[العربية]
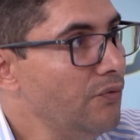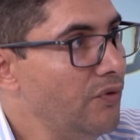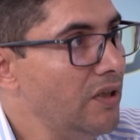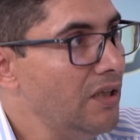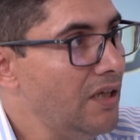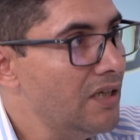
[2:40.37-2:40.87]

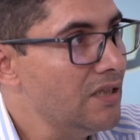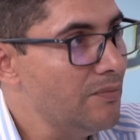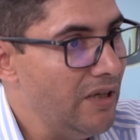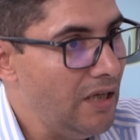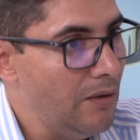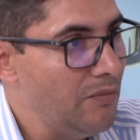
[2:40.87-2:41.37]
فين كانت
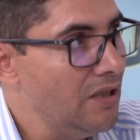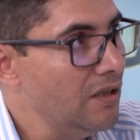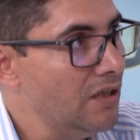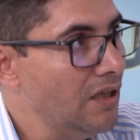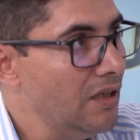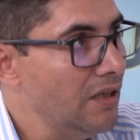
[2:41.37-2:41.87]

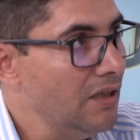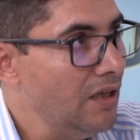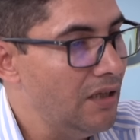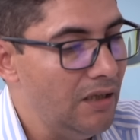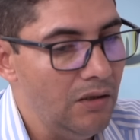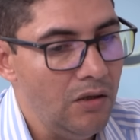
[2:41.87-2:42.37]
مكامن ديال
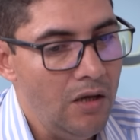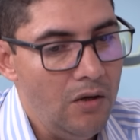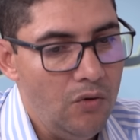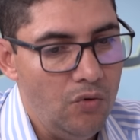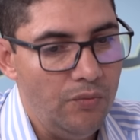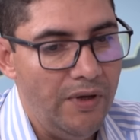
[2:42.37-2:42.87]
الخلل نعم.